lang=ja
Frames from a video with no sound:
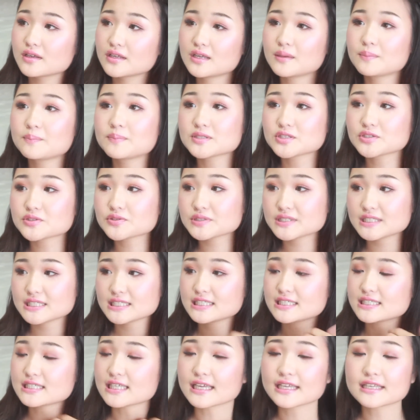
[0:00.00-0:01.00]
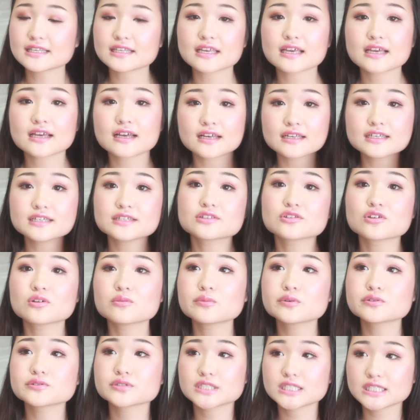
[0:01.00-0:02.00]
やっぱ正直な意見がいいと
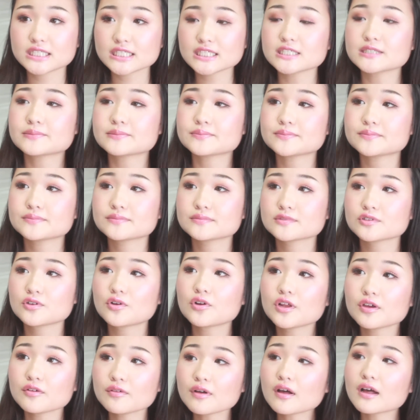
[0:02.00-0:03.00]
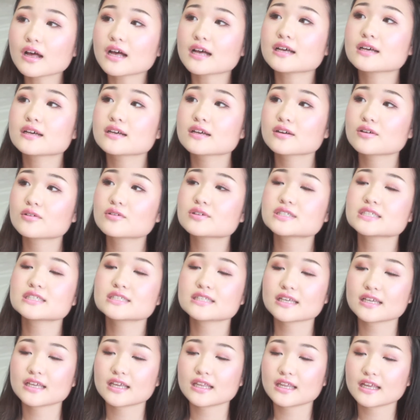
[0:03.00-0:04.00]
思うしこれは個人
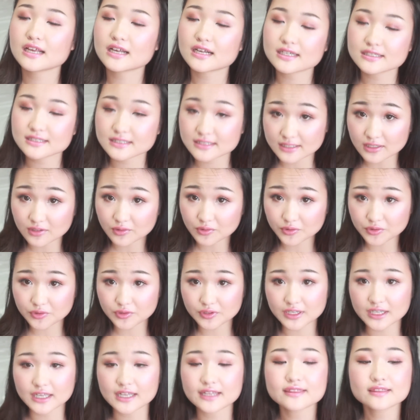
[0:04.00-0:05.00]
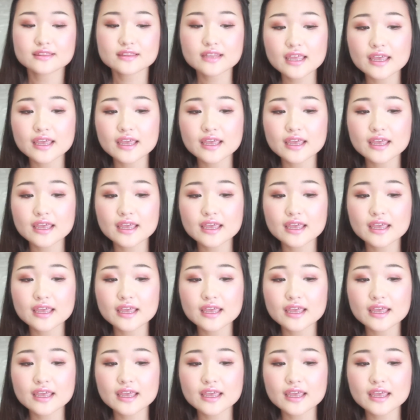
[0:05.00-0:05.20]
的に感じたことであっ